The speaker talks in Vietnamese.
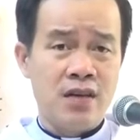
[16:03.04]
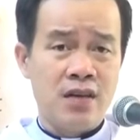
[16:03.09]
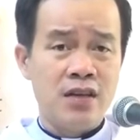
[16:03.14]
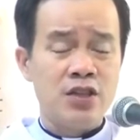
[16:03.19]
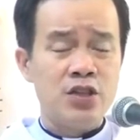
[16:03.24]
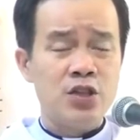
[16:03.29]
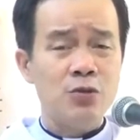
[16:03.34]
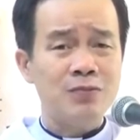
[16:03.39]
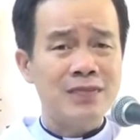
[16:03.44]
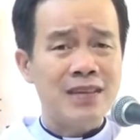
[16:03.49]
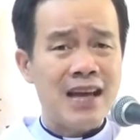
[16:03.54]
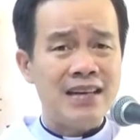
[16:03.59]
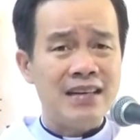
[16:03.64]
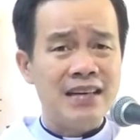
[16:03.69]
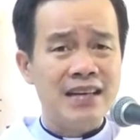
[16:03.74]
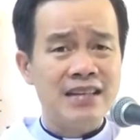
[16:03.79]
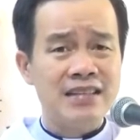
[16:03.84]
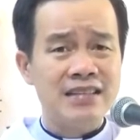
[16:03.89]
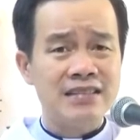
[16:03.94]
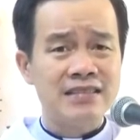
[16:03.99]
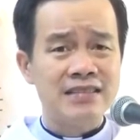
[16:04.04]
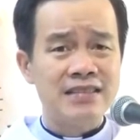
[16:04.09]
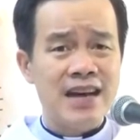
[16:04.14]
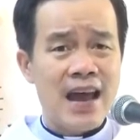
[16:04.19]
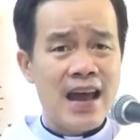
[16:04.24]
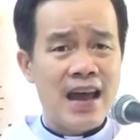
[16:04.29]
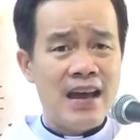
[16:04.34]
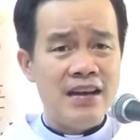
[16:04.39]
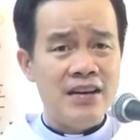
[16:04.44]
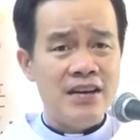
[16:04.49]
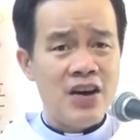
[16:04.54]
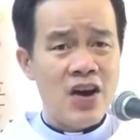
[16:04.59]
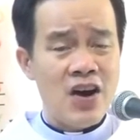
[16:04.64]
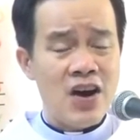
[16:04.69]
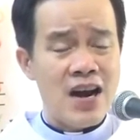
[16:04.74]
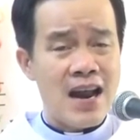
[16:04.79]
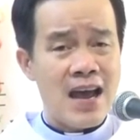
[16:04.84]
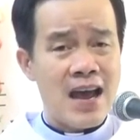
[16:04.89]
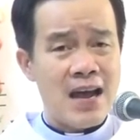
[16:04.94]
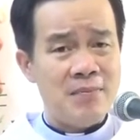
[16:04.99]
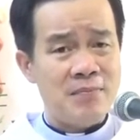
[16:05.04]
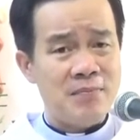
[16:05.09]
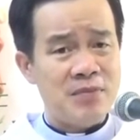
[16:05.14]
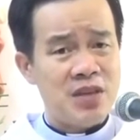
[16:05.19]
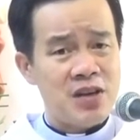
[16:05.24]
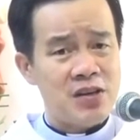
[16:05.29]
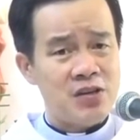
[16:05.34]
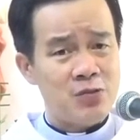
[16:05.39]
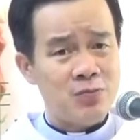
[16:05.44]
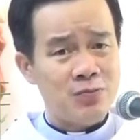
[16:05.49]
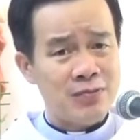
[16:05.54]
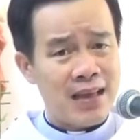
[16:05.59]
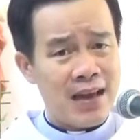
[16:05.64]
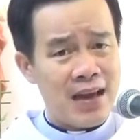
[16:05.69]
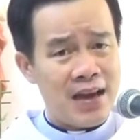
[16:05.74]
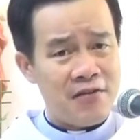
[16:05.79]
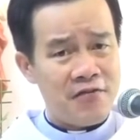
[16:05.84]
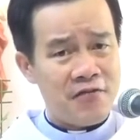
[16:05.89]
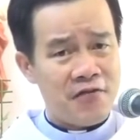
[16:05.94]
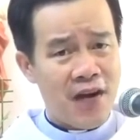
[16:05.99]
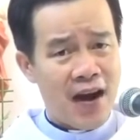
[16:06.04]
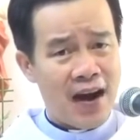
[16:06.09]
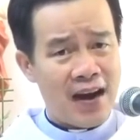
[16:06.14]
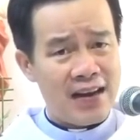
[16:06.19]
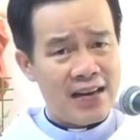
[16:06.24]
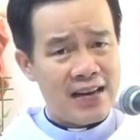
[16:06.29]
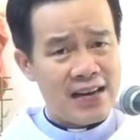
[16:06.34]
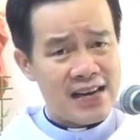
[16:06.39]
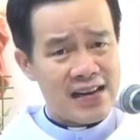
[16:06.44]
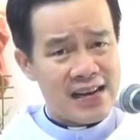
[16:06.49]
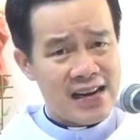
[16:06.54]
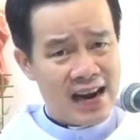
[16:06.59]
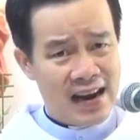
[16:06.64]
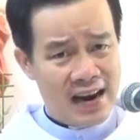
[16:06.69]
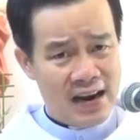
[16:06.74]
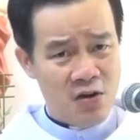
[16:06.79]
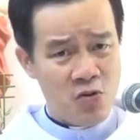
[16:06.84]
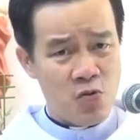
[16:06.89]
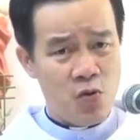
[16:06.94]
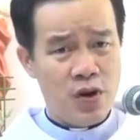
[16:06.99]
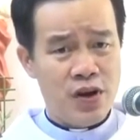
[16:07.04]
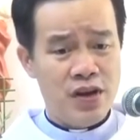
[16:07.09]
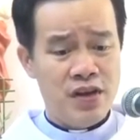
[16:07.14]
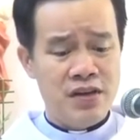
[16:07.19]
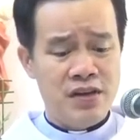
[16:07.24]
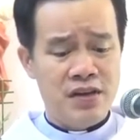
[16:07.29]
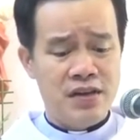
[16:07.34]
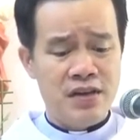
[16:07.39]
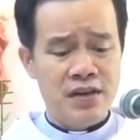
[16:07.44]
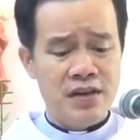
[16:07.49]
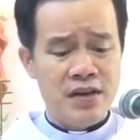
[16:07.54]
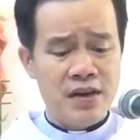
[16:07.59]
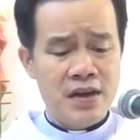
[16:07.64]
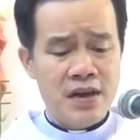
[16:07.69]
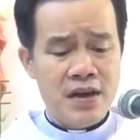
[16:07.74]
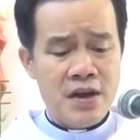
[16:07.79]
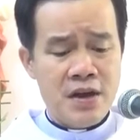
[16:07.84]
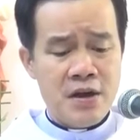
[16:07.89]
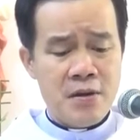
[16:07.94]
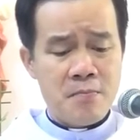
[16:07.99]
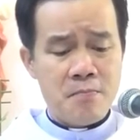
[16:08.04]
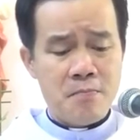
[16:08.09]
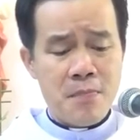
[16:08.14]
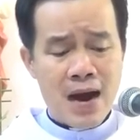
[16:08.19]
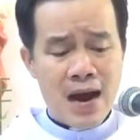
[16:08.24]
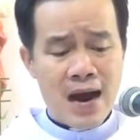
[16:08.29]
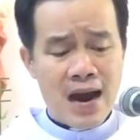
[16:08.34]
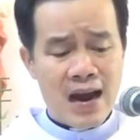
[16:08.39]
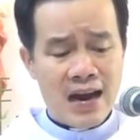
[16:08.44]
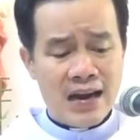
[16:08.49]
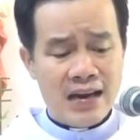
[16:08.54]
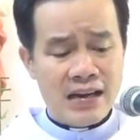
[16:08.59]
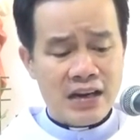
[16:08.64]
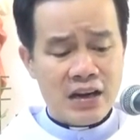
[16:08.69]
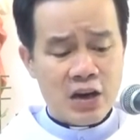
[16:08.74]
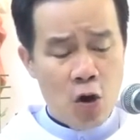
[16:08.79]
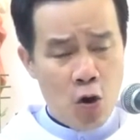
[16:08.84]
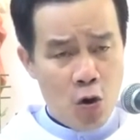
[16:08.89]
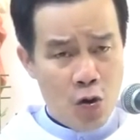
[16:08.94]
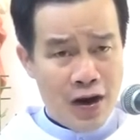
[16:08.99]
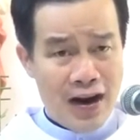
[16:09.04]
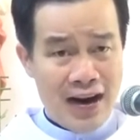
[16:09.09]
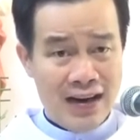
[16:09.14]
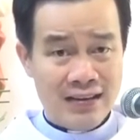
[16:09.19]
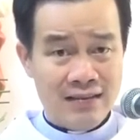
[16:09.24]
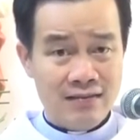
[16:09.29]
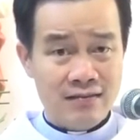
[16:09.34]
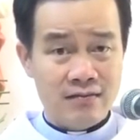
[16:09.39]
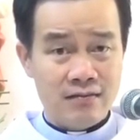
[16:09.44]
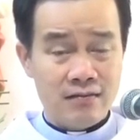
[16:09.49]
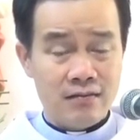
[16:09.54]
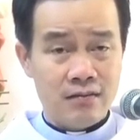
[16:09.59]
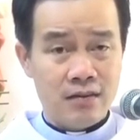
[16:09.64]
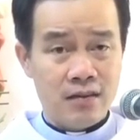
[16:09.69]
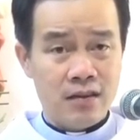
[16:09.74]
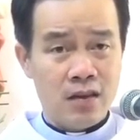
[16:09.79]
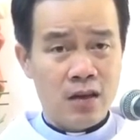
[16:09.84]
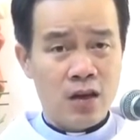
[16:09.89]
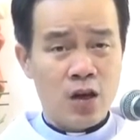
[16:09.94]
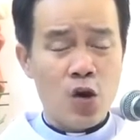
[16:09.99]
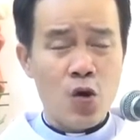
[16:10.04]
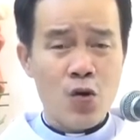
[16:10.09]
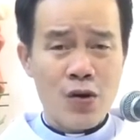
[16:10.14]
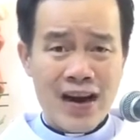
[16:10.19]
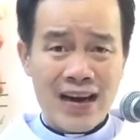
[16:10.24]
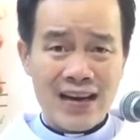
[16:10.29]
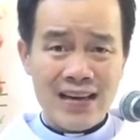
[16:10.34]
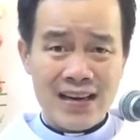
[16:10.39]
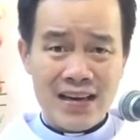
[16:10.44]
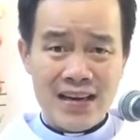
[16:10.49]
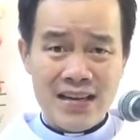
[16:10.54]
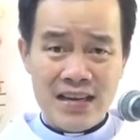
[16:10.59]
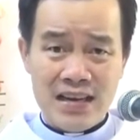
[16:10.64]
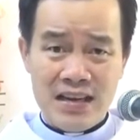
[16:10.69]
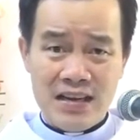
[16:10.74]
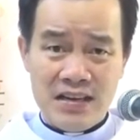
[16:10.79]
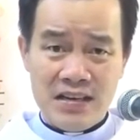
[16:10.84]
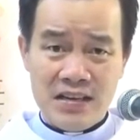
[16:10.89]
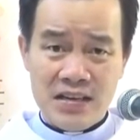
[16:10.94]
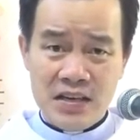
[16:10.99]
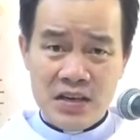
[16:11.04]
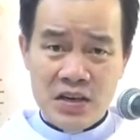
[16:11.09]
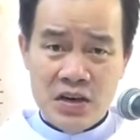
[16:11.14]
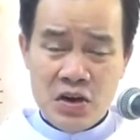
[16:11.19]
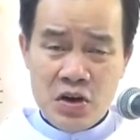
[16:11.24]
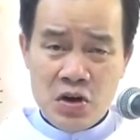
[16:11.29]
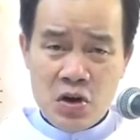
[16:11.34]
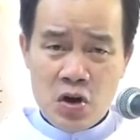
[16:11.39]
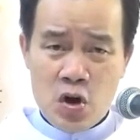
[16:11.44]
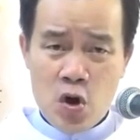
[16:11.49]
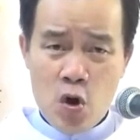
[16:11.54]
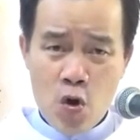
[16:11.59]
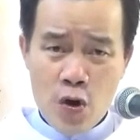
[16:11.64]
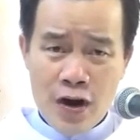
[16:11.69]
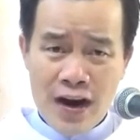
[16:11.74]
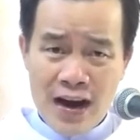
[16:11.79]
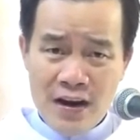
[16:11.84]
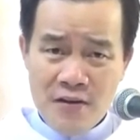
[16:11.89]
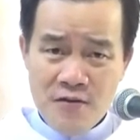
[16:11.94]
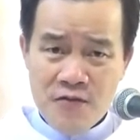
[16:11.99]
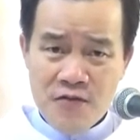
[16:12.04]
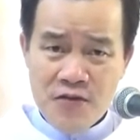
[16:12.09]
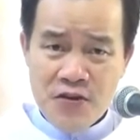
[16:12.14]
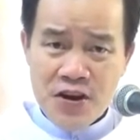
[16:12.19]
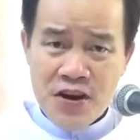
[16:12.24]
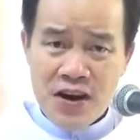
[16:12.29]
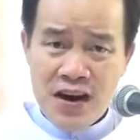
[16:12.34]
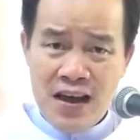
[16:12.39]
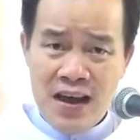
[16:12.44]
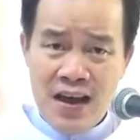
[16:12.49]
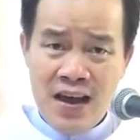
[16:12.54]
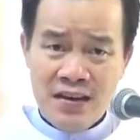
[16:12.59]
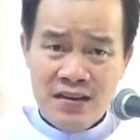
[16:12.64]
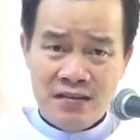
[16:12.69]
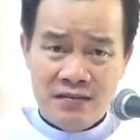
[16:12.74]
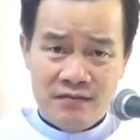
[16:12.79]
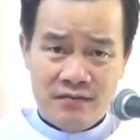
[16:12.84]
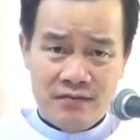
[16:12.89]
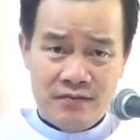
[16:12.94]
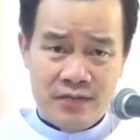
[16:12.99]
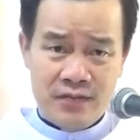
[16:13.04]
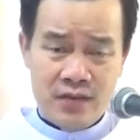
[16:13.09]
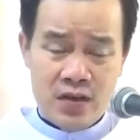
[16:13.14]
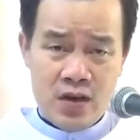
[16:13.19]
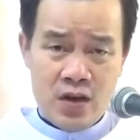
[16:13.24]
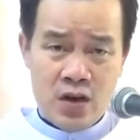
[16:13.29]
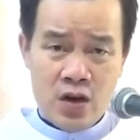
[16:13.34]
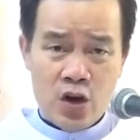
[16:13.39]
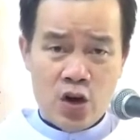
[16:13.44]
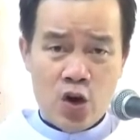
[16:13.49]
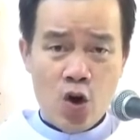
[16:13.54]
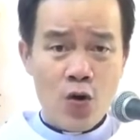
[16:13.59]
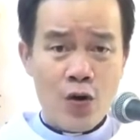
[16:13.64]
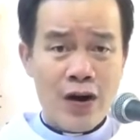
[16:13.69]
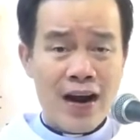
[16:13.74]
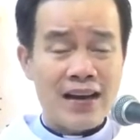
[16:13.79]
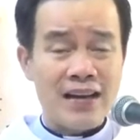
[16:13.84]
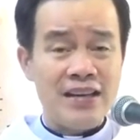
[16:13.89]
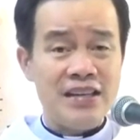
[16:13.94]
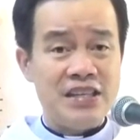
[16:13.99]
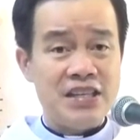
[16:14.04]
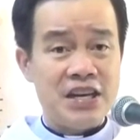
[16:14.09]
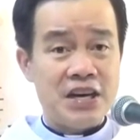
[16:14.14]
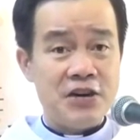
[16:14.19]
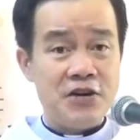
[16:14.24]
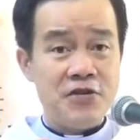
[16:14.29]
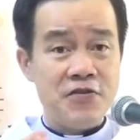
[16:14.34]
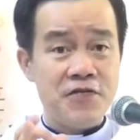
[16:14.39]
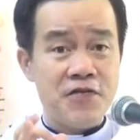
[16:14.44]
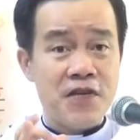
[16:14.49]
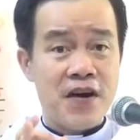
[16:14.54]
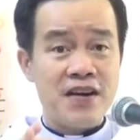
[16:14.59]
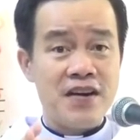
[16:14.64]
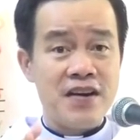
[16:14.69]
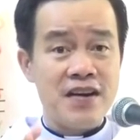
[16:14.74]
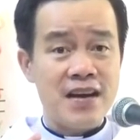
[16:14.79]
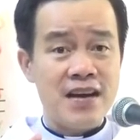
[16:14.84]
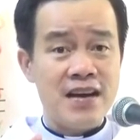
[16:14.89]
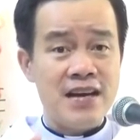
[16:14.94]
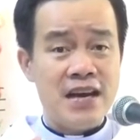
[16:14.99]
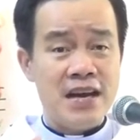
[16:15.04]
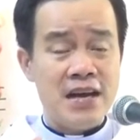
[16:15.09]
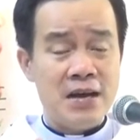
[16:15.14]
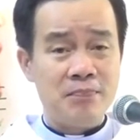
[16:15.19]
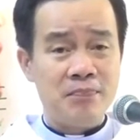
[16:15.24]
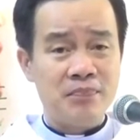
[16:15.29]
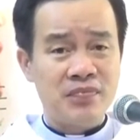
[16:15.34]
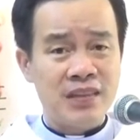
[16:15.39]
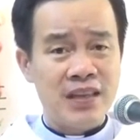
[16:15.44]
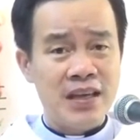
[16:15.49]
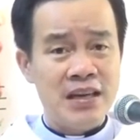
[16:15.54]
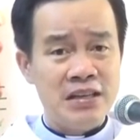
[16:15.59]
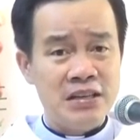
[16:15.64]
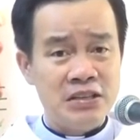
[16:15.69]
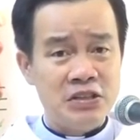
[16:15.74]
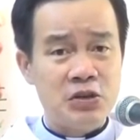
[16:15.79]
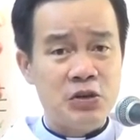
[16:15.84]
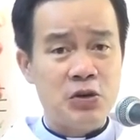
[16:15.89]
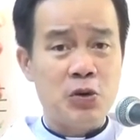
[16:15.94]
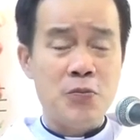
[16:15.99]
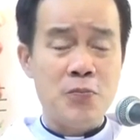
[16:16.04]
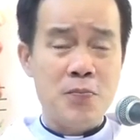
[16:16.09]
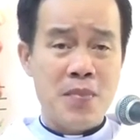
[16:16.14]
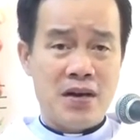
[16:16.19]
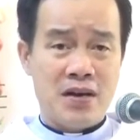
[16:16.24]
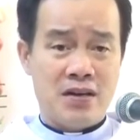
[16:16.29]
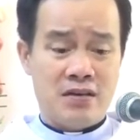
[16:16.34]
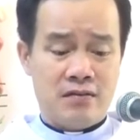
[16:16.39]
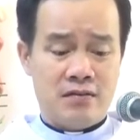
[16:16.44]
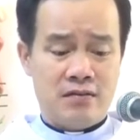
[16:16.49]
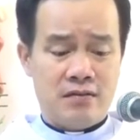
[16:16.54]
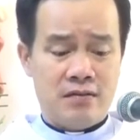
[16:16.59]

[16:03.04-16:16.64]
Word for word: chúng ta đừng để nó làm cho chúng ta phải ngã quỵ mà hãy cố gắng cố gắng cái gì cố gắng vươn lên cố gắng giữ vững cái niềm tin của mình